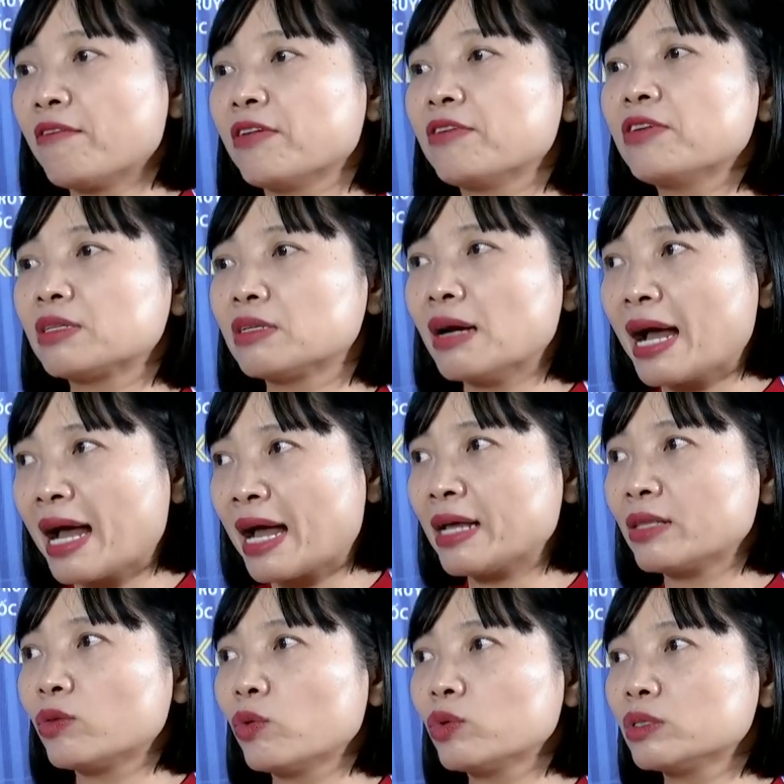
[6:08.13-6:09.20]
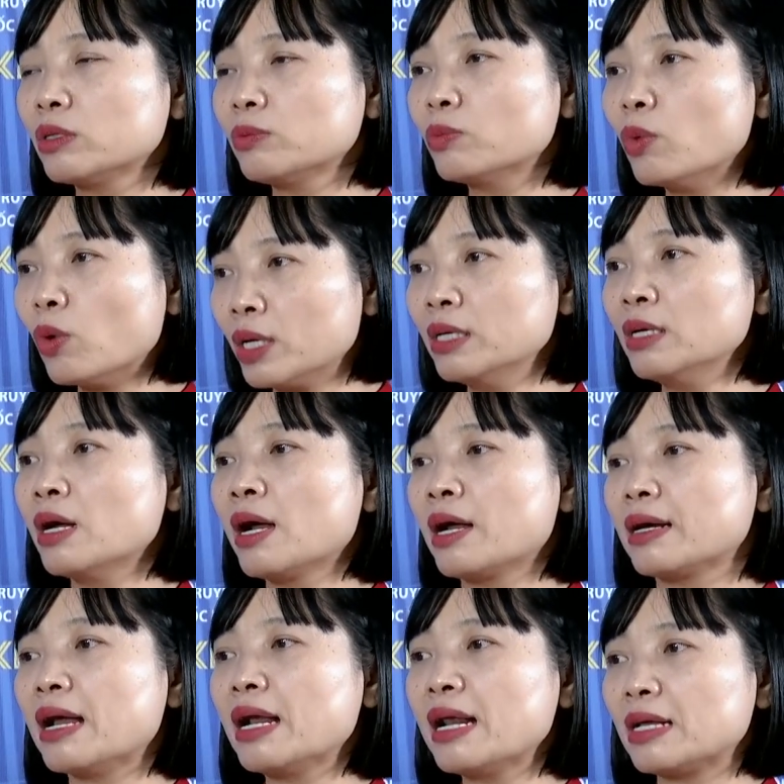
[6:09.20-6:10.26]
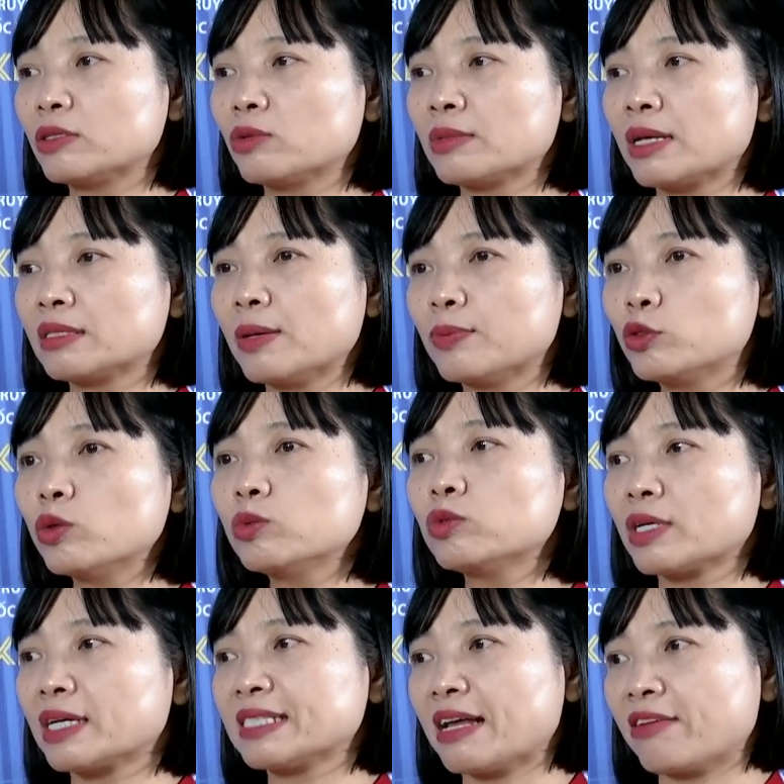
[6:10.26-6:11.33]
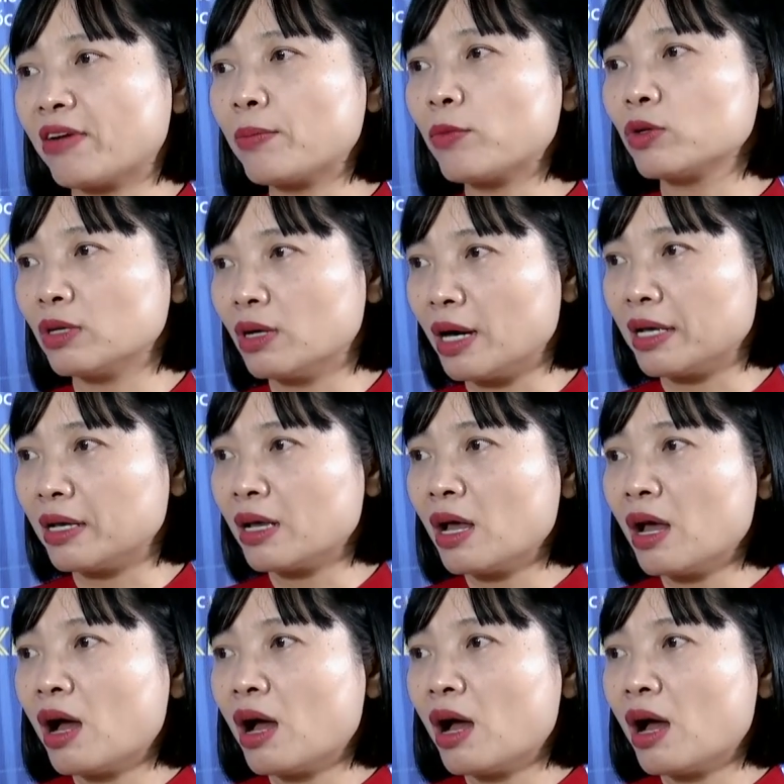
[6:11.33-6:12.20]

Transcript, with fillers: Và việc thứ hai tôi rất muốn đấy là chúng ta tập trung cho cái giải pháp con người,